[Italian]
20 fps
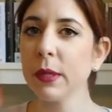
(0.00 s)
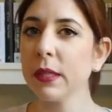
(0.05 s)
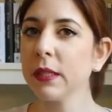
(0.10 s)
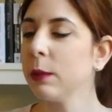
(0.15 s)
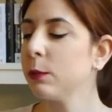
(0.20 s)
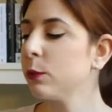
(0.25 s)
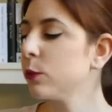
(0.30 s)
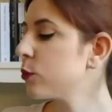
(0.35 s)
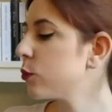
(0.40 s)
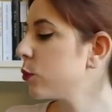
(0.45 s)

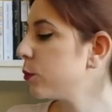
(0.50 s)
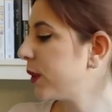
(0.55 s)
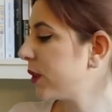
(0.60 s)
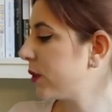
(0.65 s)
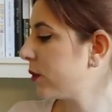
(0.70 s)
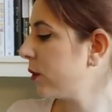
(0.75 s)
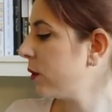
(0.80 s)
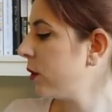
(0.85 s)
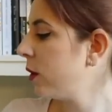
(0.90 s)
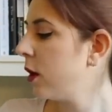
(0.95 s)
Partiamo
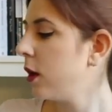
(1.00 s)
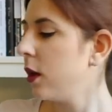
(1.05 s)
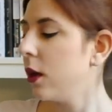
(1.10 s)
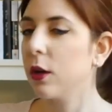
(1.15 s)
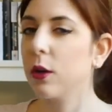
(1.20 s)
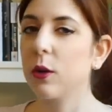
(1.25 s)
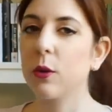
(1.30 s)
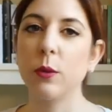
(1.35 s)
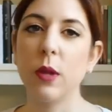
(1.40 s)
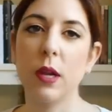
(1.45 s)
subito
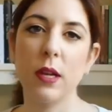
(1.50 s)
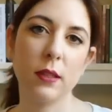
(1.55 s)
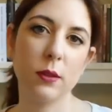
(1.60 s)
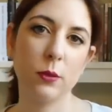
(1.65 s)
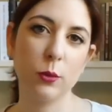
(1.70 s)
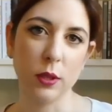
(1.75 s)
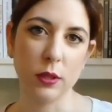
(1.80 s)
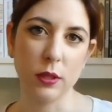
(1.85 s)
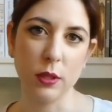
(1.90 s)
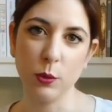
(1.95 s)
con una
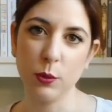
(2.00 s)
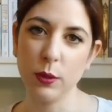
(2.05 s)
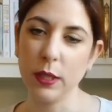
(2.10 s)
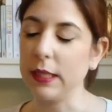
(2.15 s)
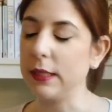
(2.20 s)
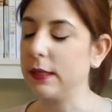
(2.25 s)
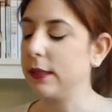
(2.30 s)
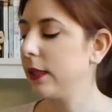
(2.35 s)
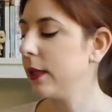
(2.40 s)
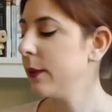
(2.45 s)
lettura
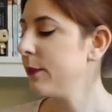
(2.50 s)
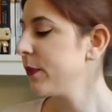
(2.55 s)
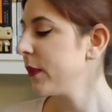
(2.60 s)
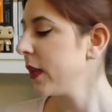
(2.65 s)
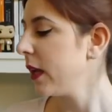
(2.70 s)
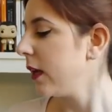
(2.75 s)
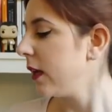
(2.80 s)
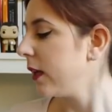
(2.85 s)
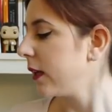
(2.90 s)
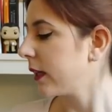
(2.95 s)
deludente
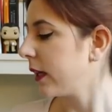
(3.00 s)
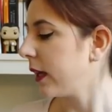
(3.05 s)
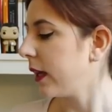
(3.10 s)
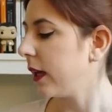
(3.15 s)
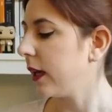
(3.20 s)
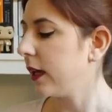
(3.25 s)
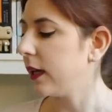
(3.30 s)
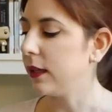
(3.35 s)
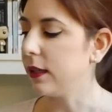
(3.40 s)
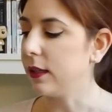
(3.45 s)

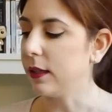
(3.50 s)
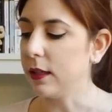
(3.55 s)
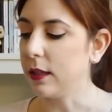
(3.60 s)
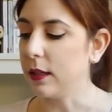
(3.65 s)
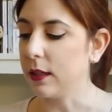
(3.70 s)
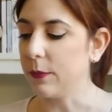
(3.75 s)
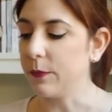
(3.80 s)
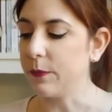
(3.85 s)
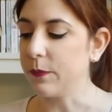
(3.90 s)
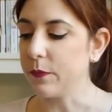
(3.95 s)
che
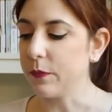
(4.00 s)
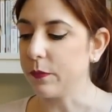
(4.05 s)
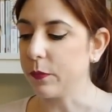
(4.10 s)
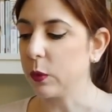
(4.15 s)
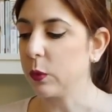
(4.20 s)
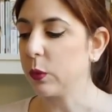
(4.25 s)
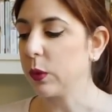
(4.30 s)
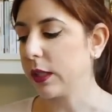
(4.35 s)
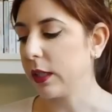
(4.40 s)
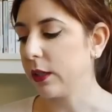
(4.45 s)
è
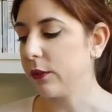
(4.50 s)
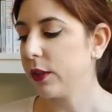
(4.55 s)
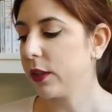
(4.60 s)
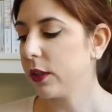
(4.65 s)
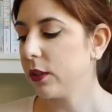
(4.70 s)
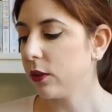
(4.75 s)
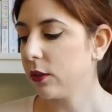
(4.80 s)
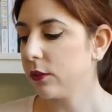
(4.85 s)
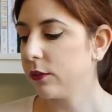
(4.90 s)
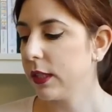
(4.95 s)
um, una
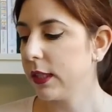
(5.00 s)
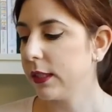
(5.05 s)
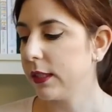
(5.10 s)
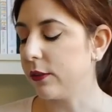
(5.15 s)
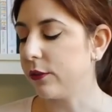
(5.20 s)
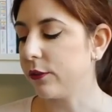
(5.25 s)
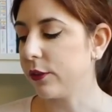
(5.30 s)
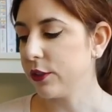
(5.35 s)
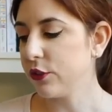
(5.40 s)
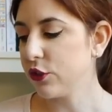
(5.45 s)
graphic novel
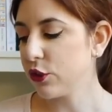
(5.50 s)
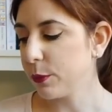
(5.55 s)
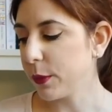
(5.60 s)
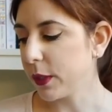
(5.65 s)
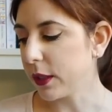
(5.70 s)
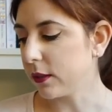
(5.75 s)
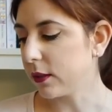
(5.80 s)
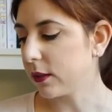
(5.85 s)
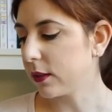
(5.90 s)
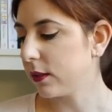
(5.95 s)
The French
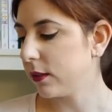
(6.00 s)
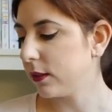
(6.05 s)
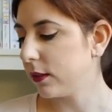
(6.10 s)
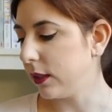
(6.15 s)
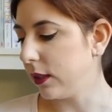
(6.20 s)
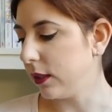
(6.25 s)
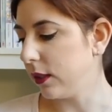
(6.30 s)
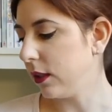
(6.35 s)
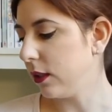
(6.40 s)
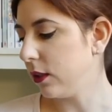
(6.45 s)
Milk
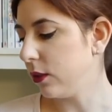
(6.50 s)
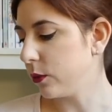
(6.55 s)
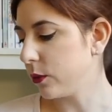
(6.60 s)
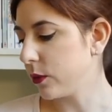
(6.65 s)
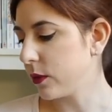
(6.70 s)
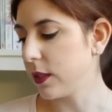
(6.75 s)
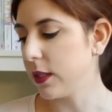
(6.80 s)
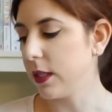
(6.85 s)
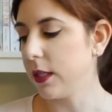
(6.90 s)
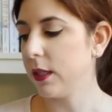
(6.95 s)
di
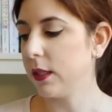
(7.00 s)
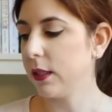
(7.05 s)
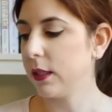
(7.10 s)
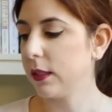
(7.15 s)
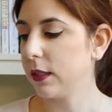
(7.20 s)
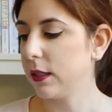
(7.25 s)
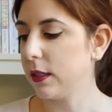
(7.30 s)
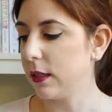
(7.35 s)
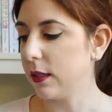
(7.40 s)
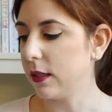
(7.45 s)
Lucy
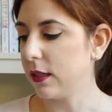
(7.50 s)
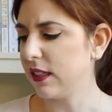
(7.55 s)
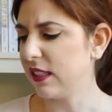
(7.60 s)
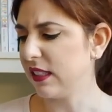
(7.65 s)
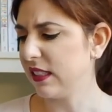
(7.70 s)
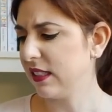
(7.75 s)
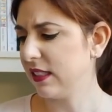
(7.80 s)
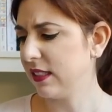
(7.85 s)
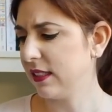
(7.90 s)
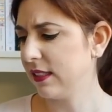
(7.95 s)
uh,
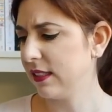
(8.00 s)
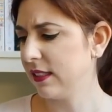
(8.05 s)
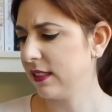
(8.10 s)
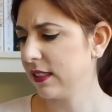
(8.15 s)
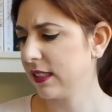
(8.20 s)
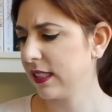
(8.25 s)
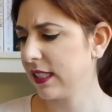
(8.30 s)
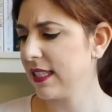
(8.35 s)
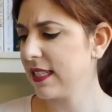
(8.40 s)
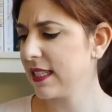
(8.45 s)
eh,
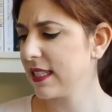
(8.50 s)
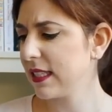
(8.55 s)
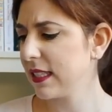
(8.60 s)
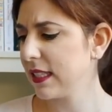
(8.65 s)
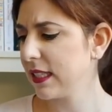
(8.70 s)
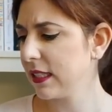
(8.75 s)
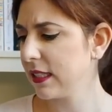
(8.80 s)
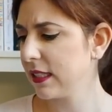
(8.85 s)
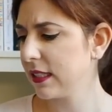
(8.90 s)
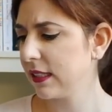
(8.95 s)

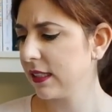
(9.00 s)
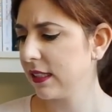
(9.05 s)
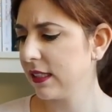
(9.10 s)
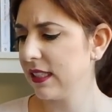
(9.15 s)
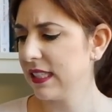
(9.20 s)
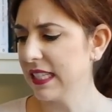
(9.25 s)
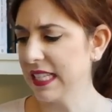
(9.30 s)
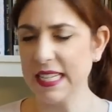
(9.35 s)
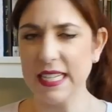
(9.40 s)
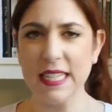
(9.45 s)
Kisley,
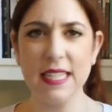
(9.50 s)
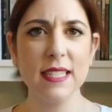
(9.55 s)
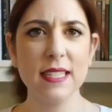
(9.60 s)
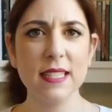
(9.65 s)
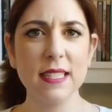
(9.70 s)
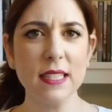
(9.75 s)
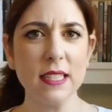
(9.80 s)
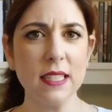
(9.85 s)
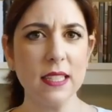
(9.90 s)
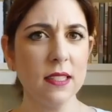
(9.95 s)

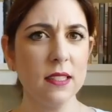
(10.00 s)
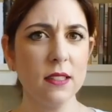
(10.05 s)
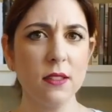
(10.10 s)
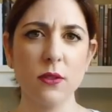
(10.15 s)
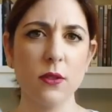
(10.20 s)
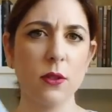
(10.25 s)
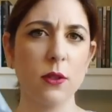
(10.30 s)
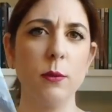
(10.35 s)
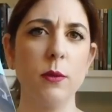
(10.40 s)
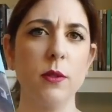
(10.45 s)
Nisley,
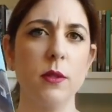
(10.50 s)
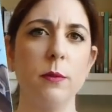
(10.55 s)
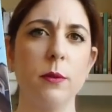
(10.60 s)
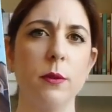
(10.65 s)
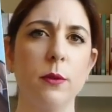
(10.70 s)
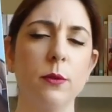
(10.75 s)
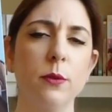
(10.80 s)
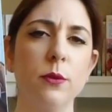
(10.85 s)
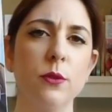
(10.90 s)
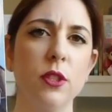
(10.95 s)
non so come si
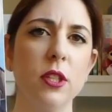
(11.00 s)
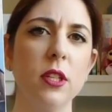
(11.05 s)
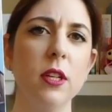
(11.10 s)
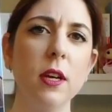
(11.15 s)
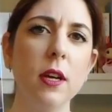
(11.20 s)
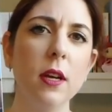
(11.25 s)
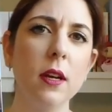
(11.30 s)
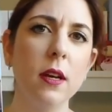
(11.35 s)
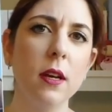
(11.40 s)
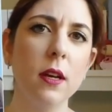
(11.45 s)
pronunci.
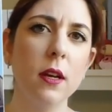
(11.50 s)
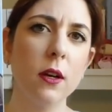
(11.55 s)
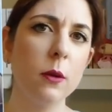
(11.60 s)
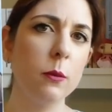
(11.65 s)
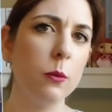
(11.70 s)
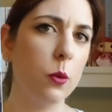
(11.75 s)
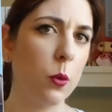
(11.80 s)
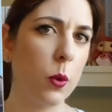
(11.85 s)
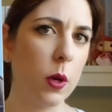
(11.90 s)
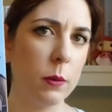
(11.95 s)

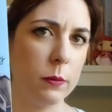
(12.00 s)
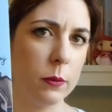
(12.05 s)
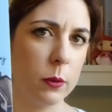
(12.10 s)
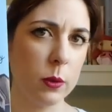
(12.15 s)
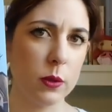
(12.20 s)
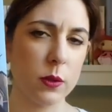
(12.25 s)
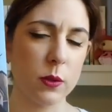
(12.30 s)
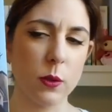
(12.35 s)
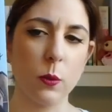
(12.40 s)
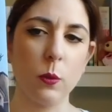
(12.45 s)
Comunque,
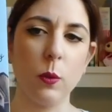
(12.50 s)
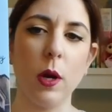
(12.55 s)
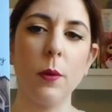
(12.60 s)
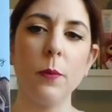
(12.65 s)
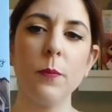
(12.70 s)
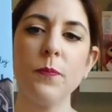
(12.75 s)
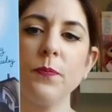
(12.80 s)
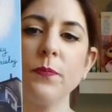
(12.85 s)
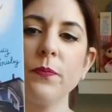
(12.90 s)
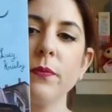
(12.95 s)
questo qua.
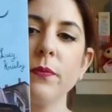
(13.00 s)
